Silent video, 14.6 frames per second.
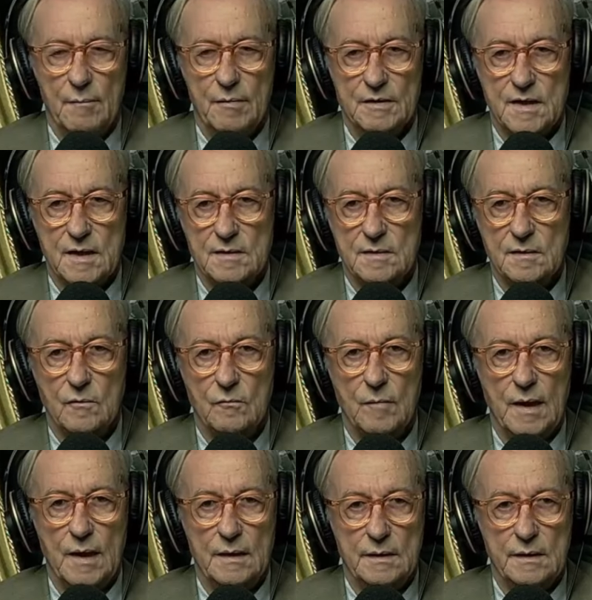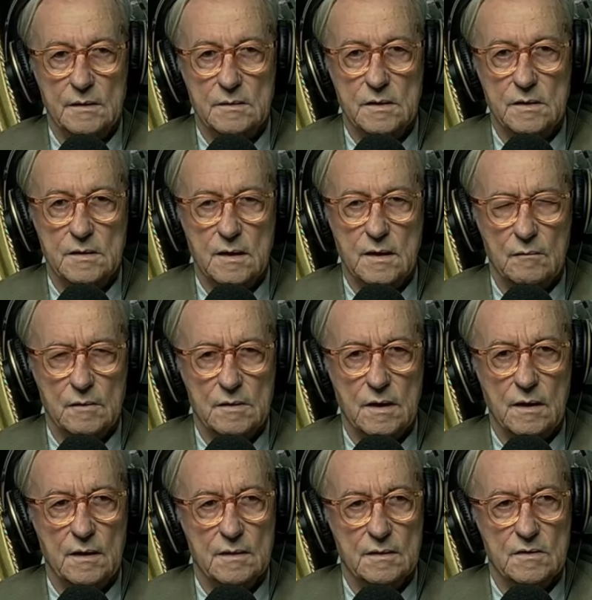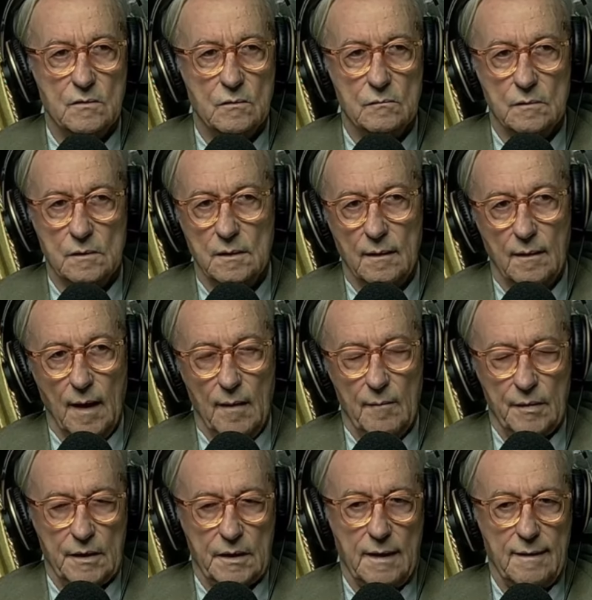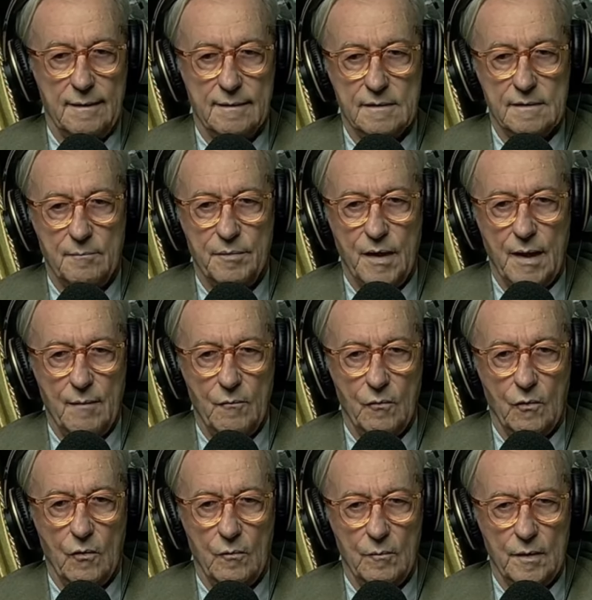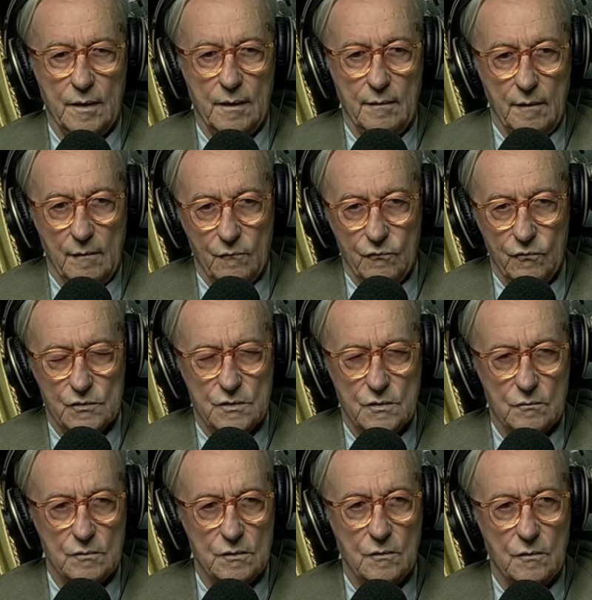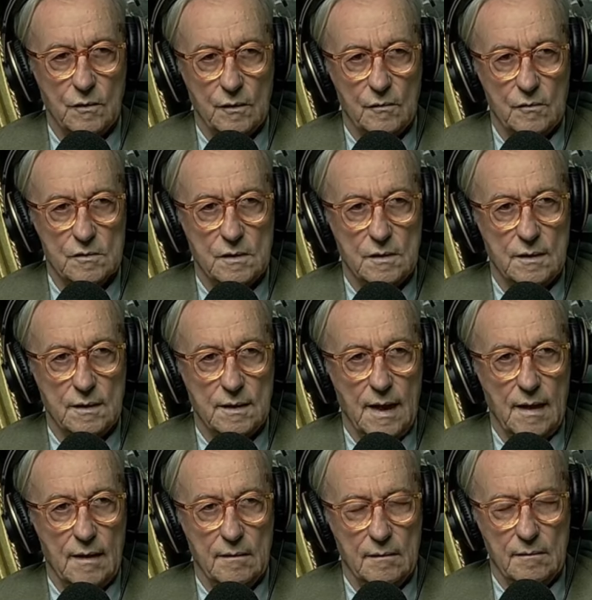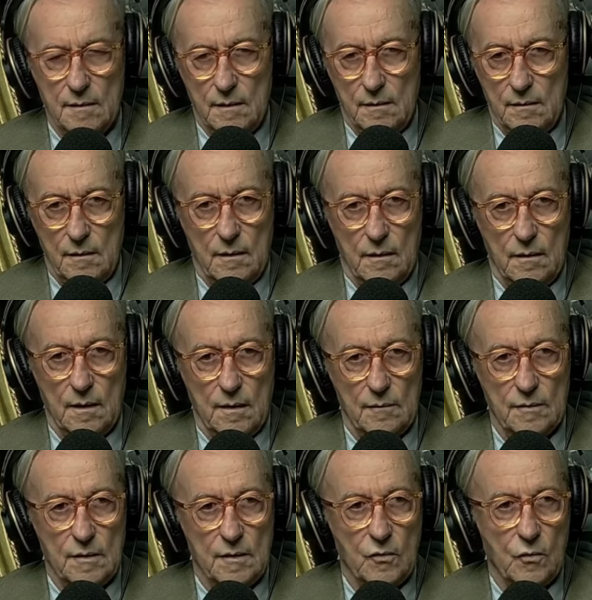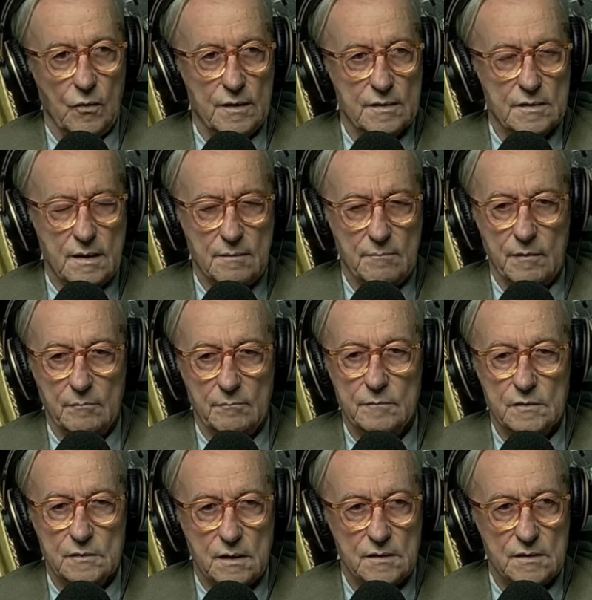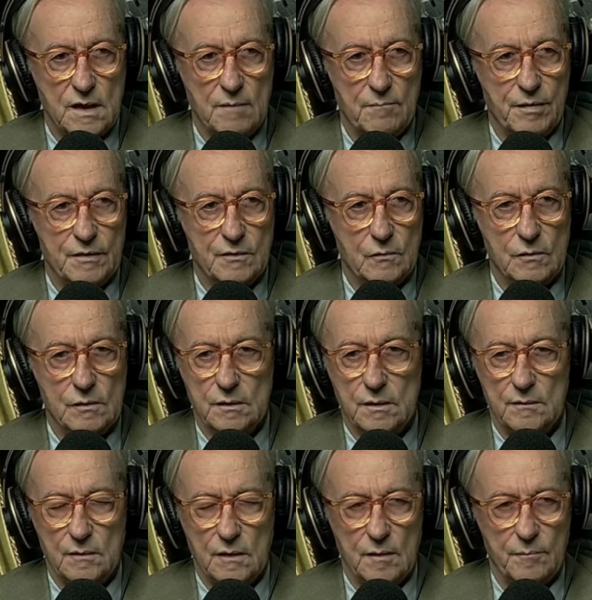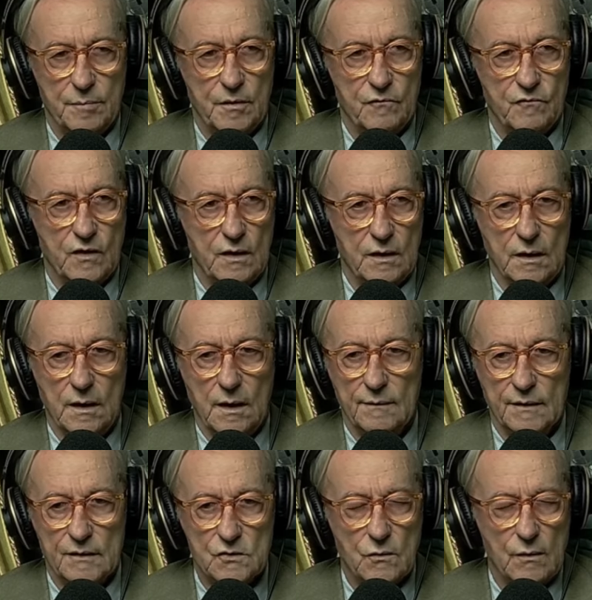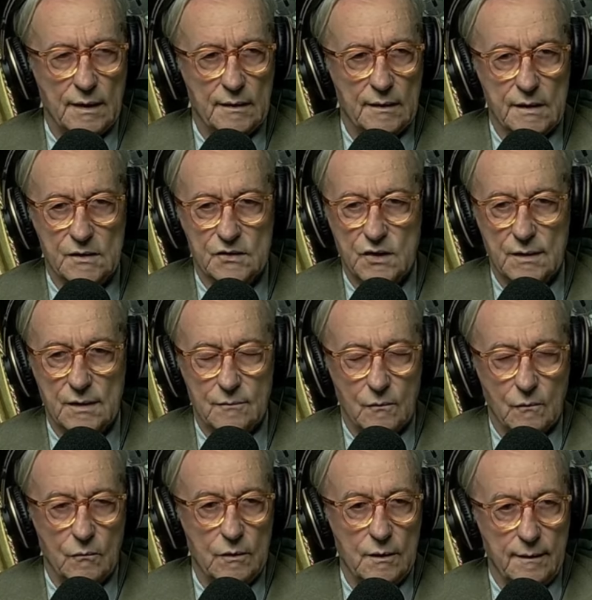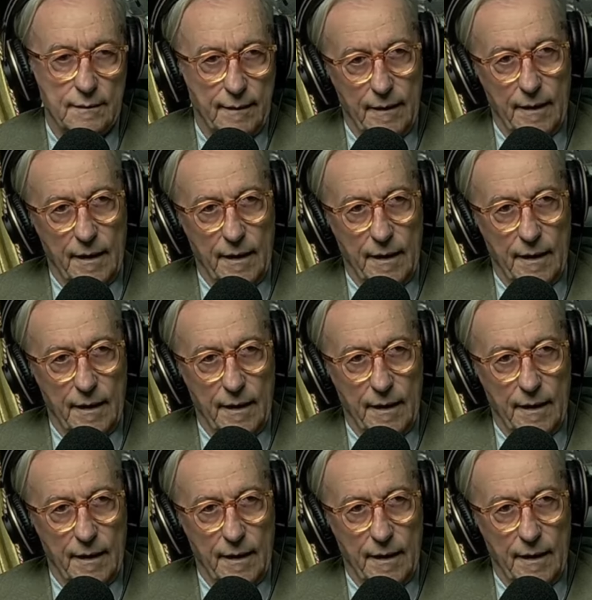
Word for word: abbastanza normale che ci sia questa reazione, perché sappiamo come funzionino le cose in Italia. Eh, la delinquenza mm, si è impadronita delle periferie, adesso anche del centro, quindi